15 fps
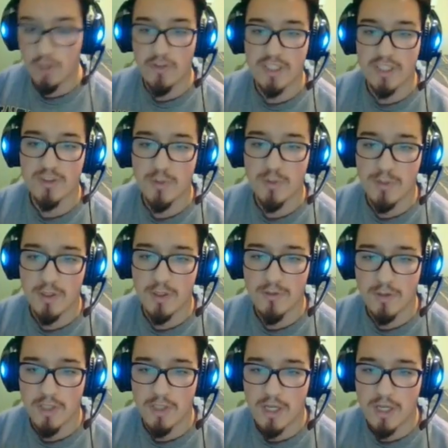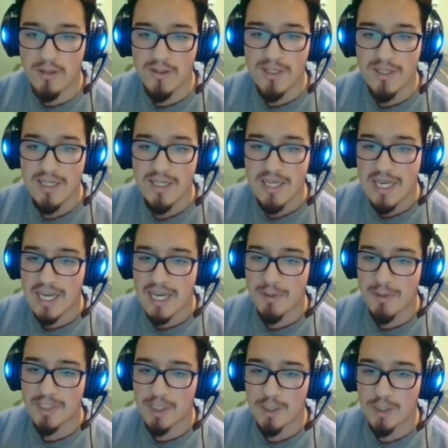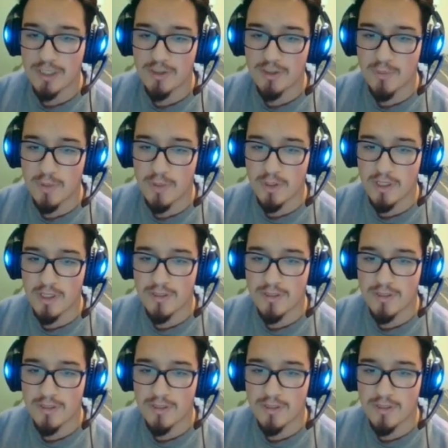primero, brother. Herramienta de recolección, brother.